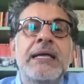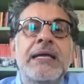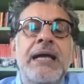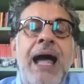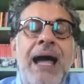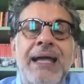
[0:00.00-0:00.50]

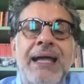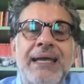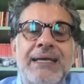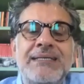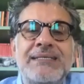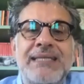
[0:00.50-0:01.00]
anche
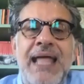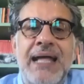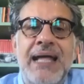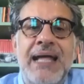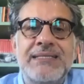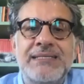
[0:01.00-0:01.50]

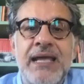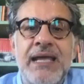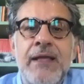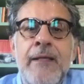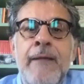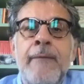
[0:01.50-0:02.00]

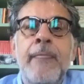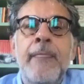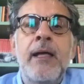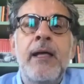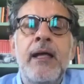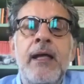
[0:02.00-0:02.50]
istanze
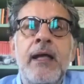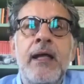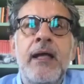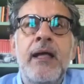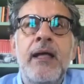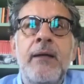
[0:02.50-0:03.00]

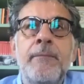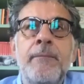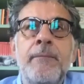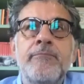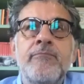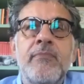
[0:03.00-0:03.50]
eh,
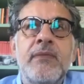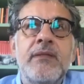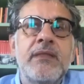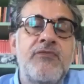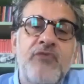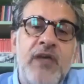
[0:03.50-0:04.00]

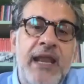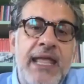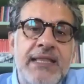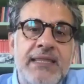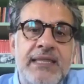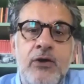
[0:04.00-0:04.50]

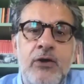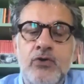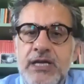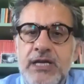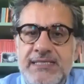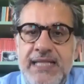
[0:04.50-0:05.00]
differenti e
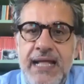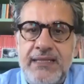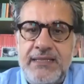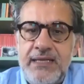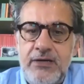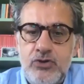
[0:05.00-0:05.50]
contrastanti al
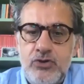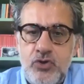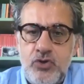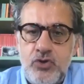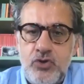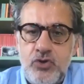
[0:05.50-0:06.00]
nostro
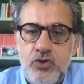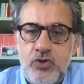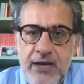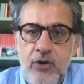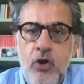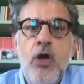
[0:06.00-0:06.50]

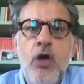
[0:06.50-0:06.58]
interno. Per